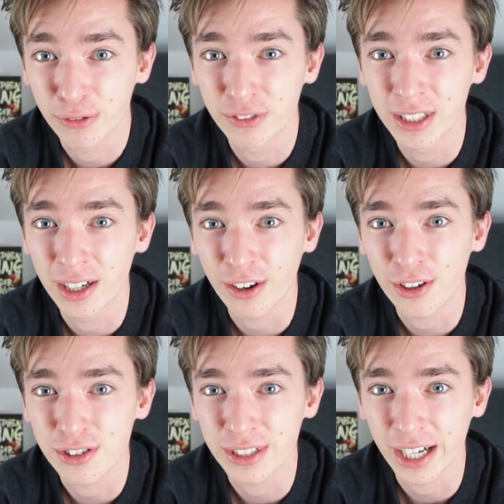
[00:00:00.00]
Wir
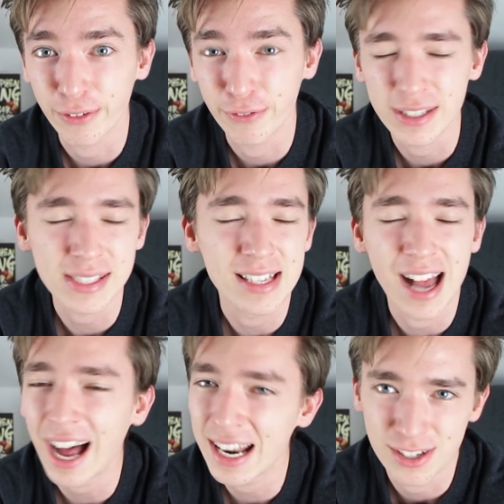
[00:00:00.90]
heutzutage wissen
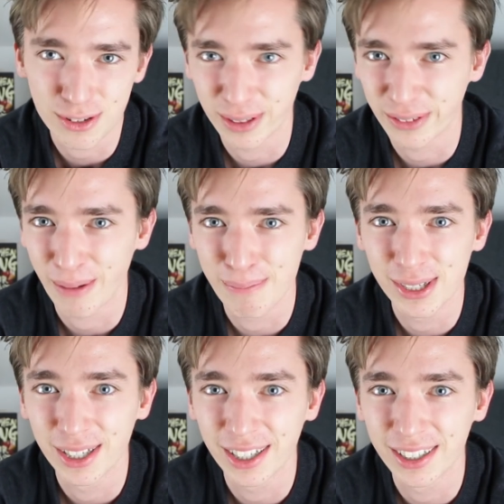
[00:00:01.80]
alles über
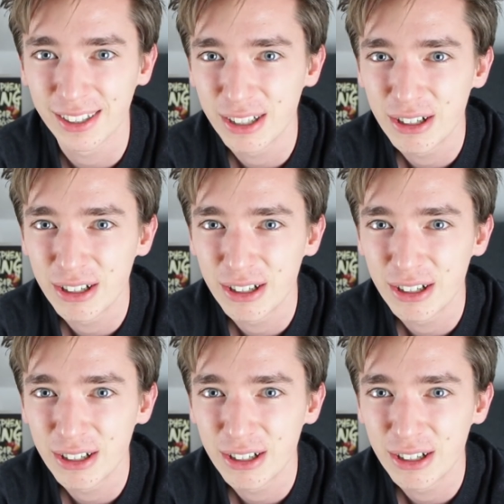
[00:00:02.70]
Vampire